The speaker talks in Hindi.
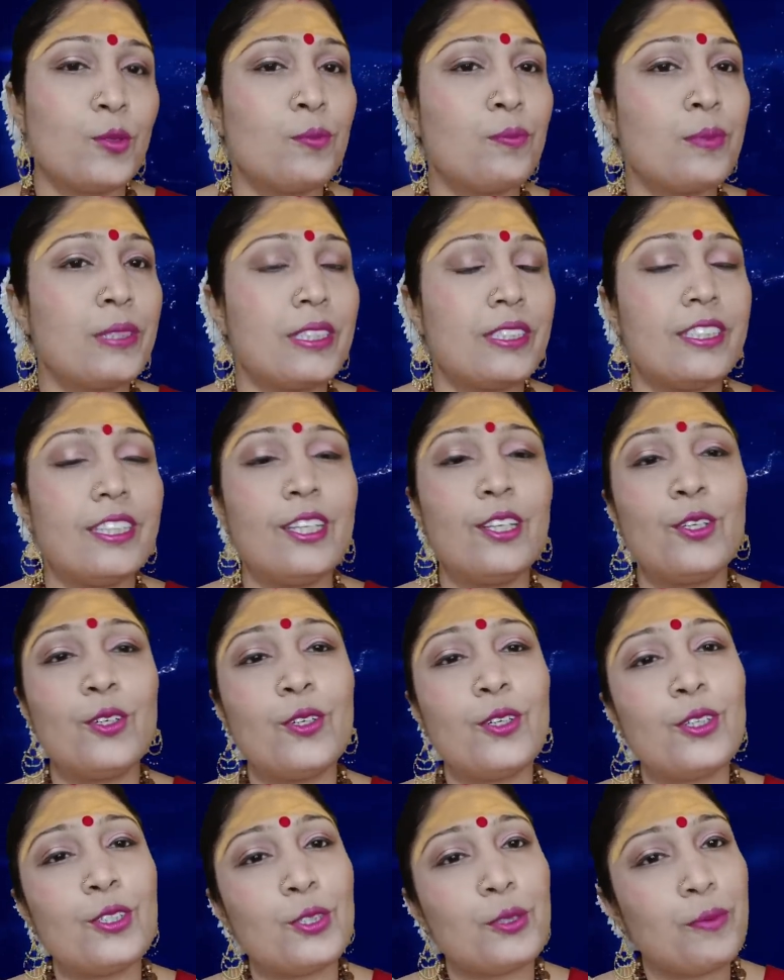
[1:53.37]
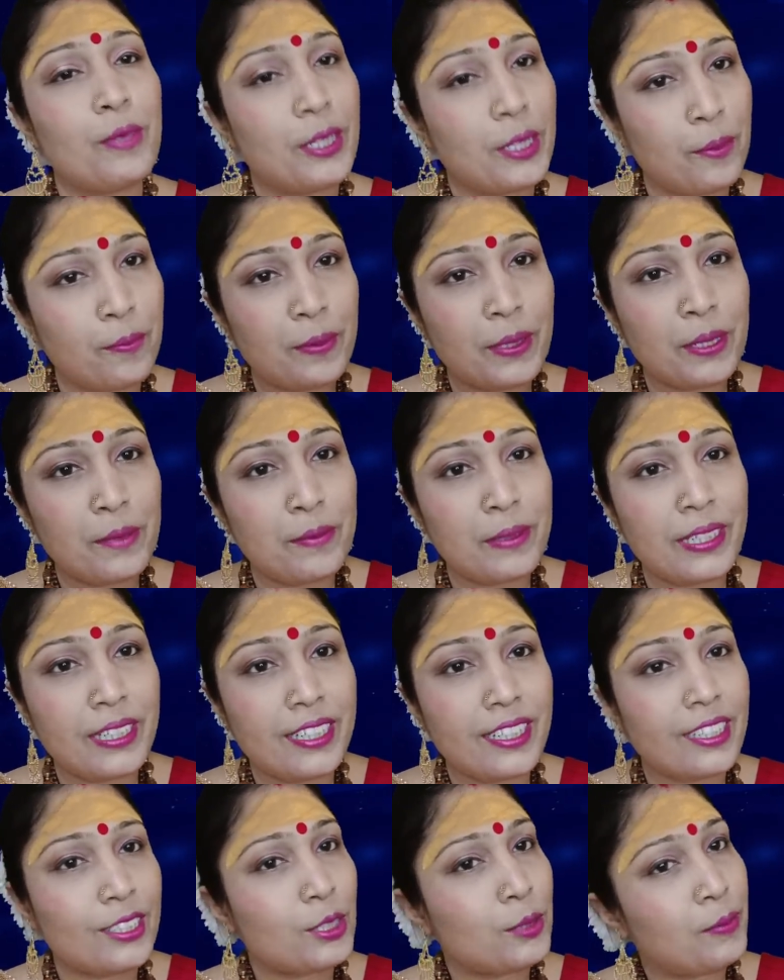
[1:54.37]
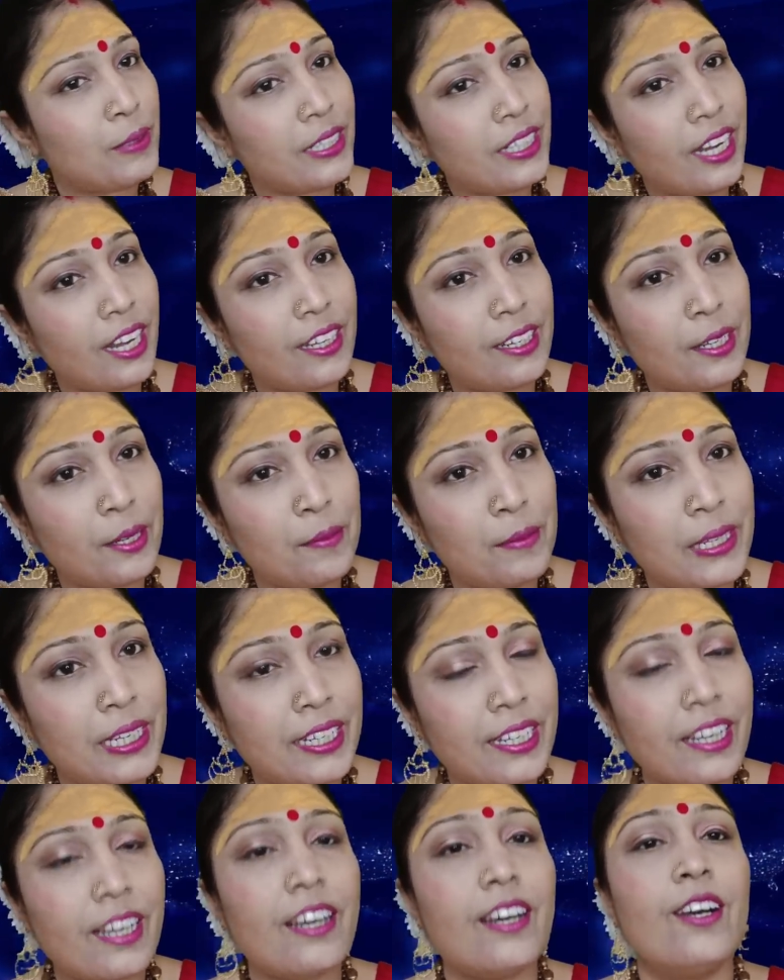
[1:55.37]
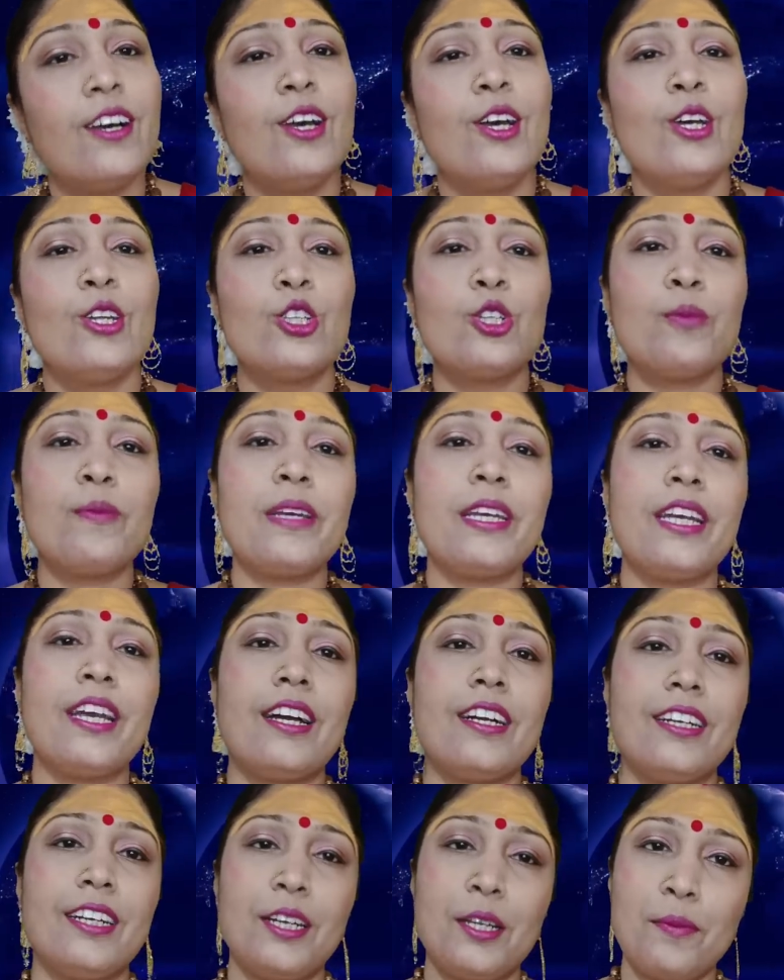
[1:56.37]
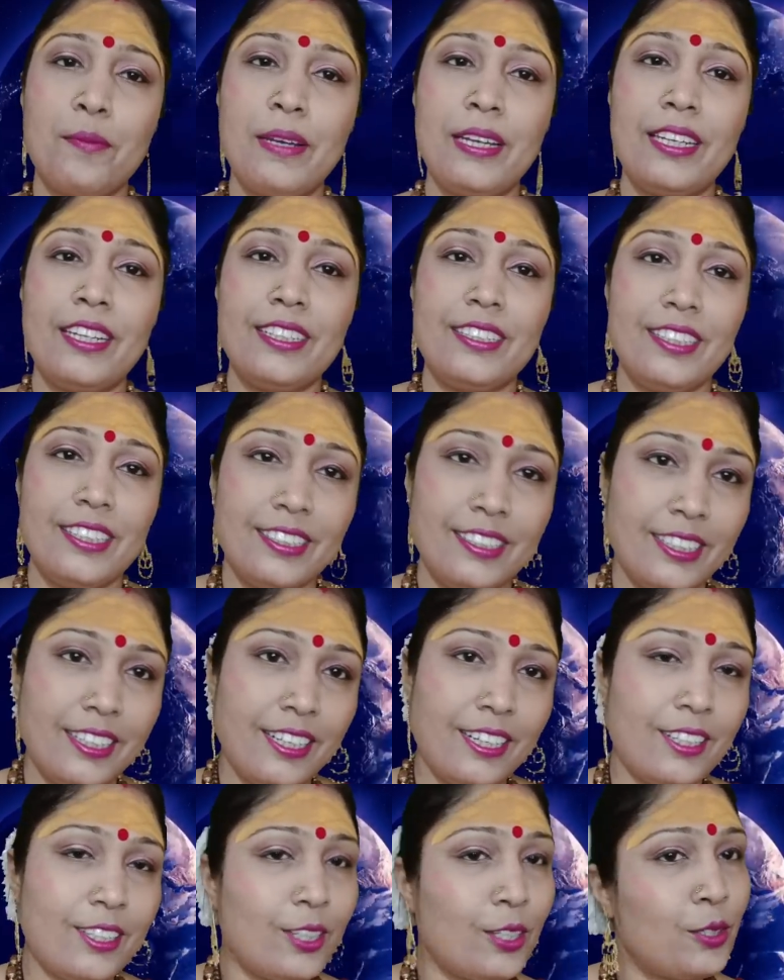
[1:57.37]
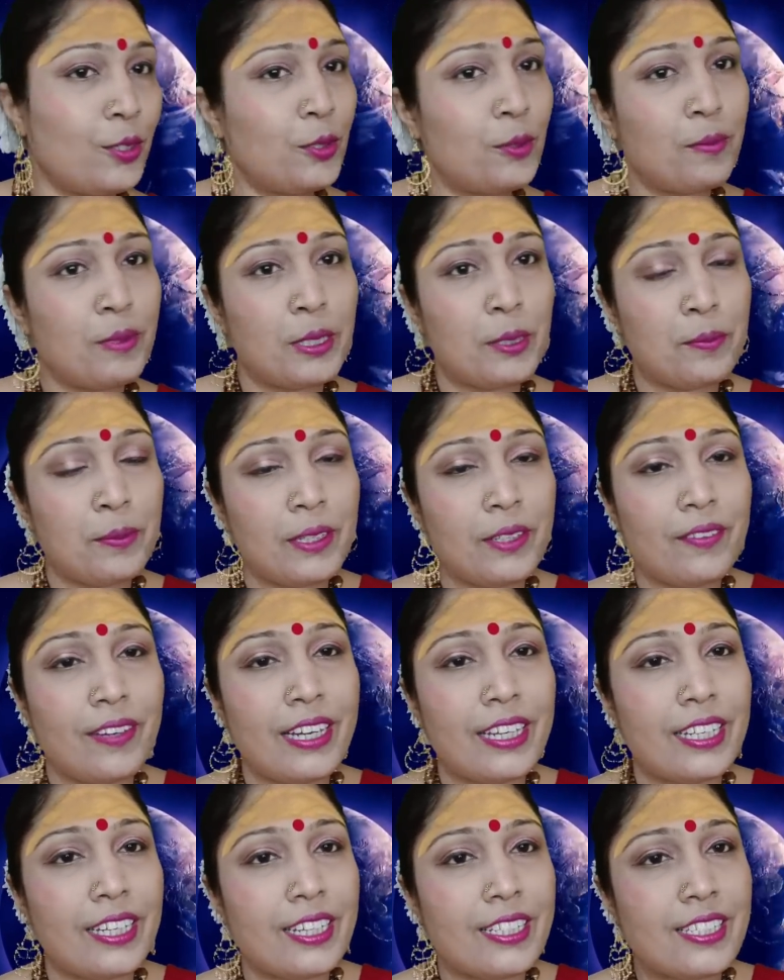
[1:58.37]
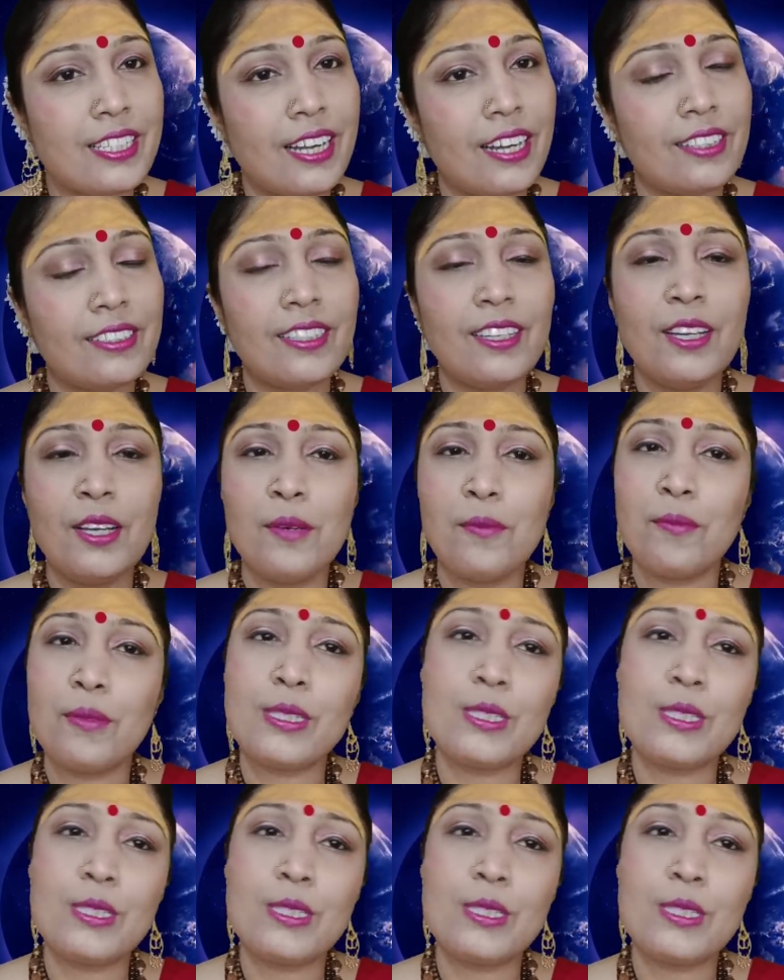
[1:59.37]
तुम पत्नी हो तुम्हें कपड़े मिल गए तुम्हें खाना मिल गया तुम्हें यह घर मैंने दे दिया रहो मेरे परिवार के साथ